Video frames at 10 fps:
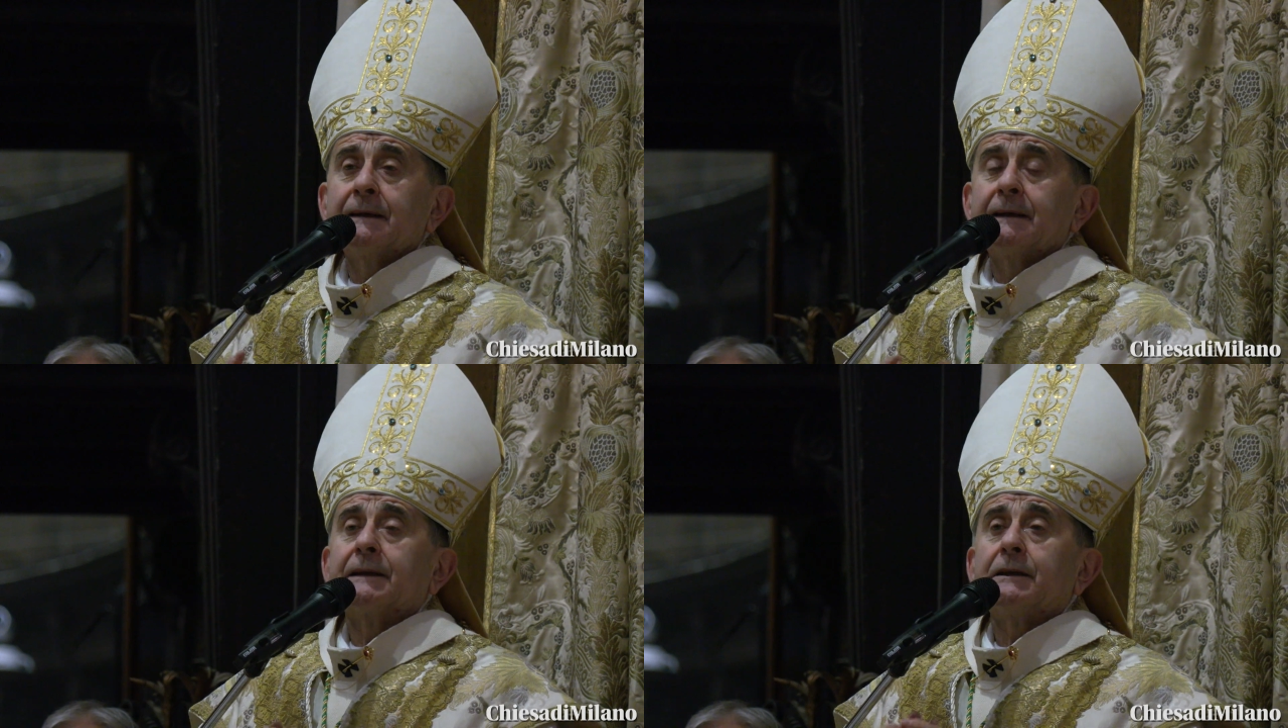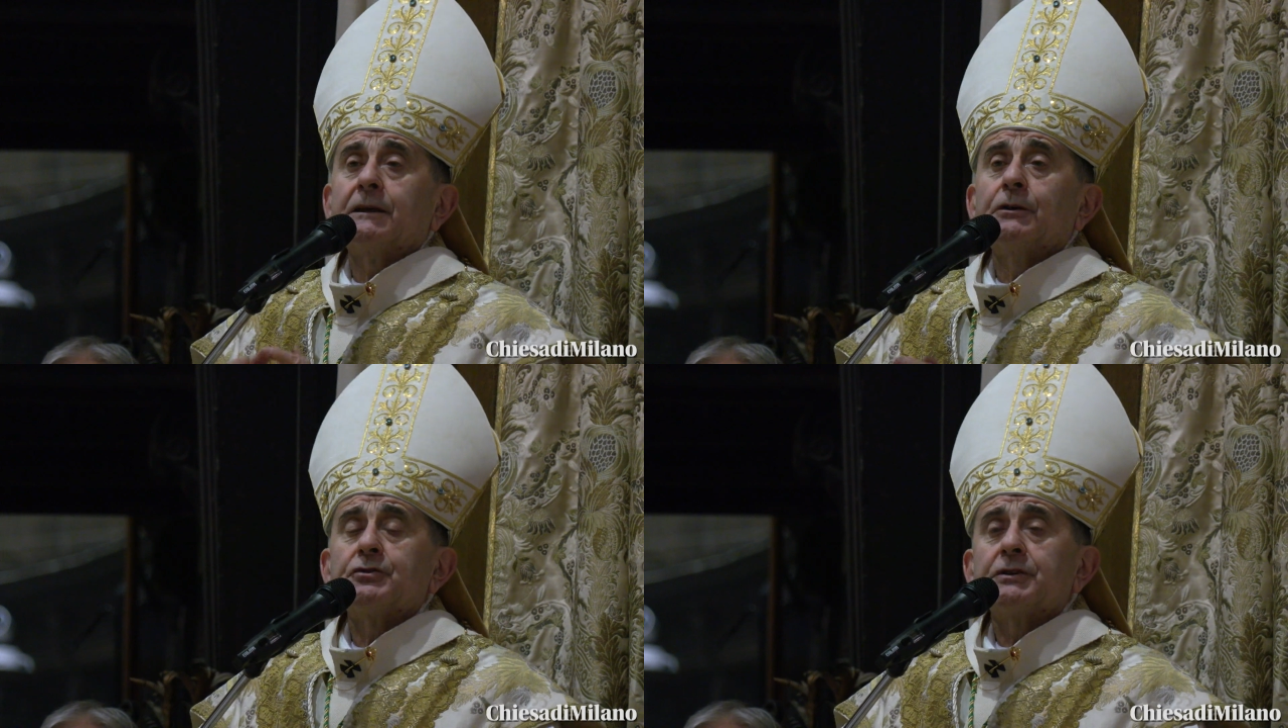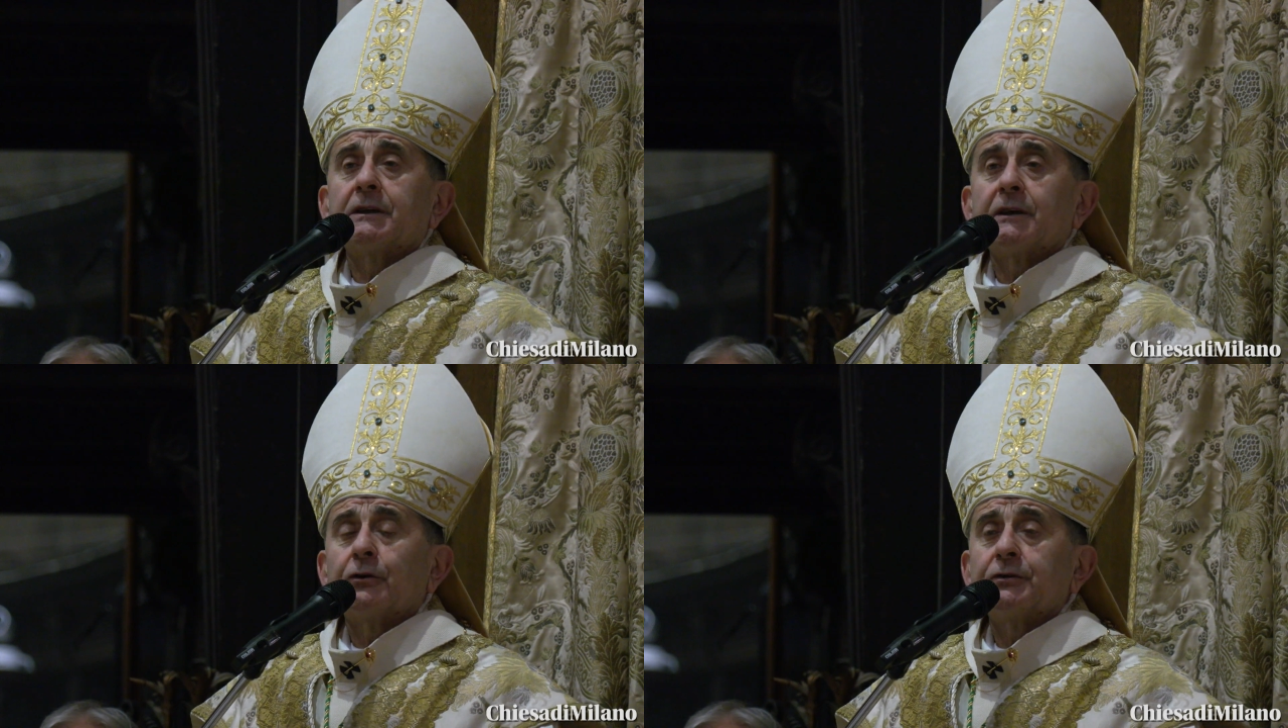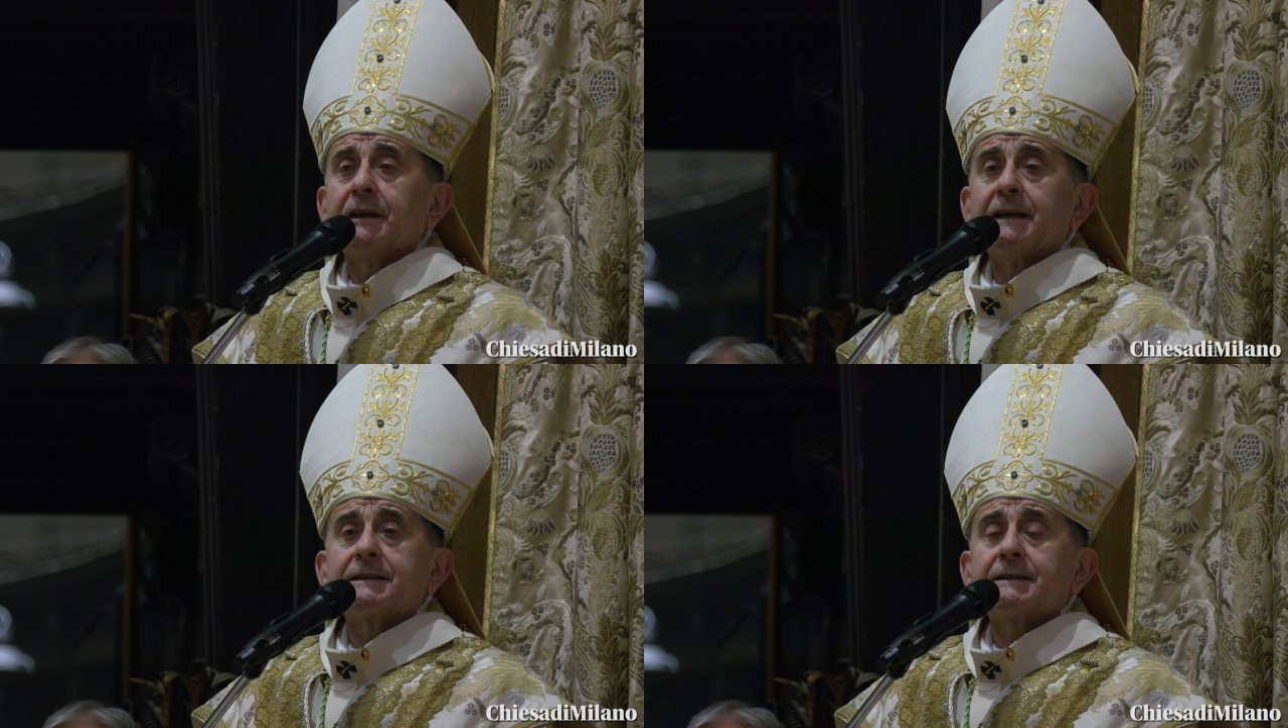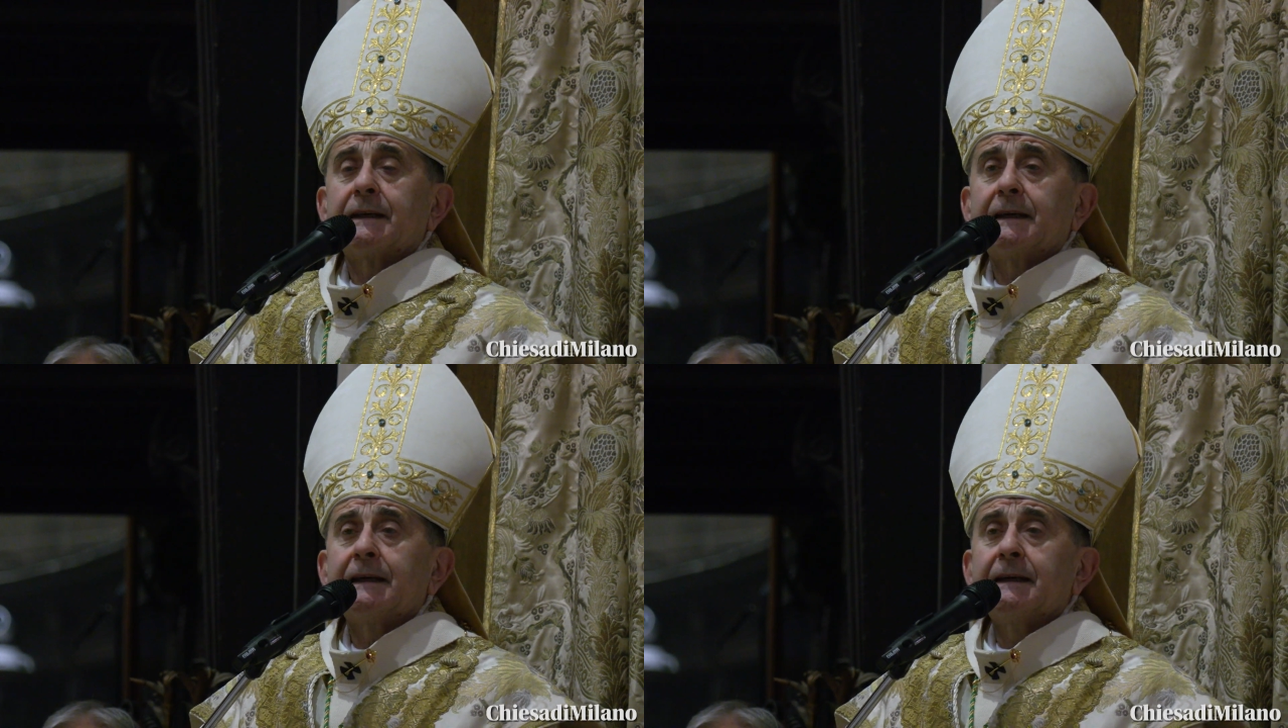Anch'io cercherò di
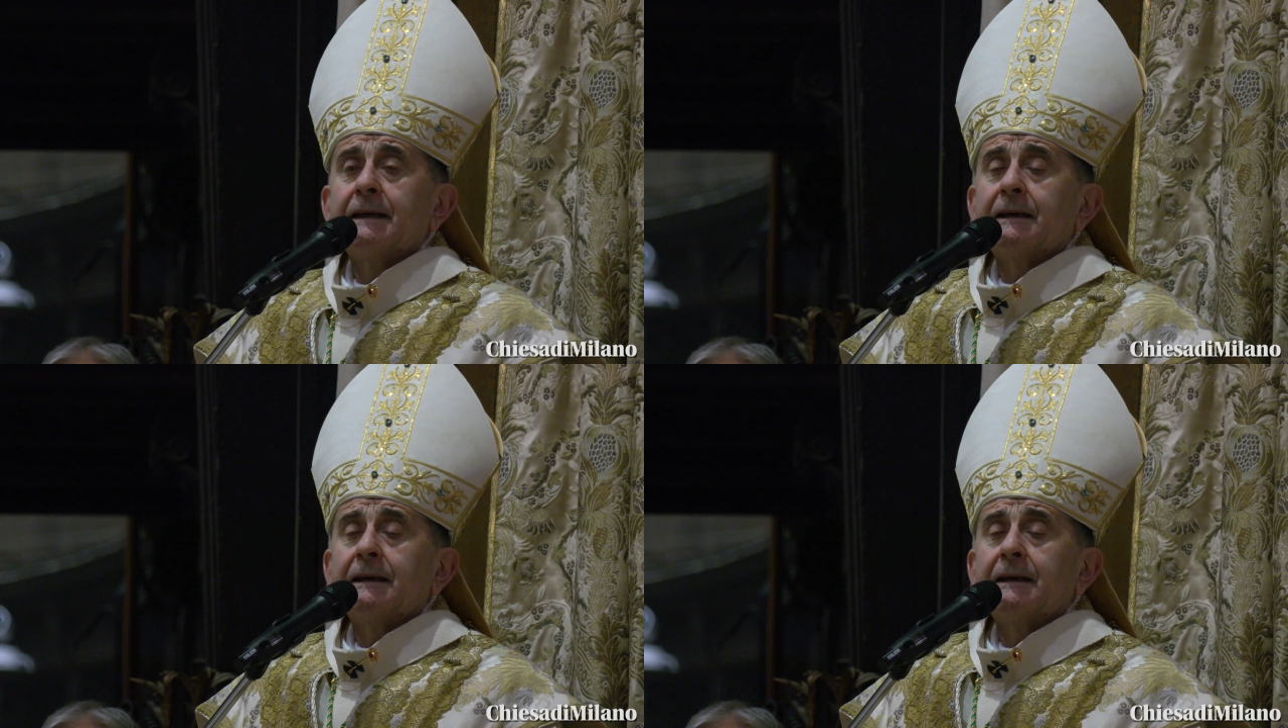essere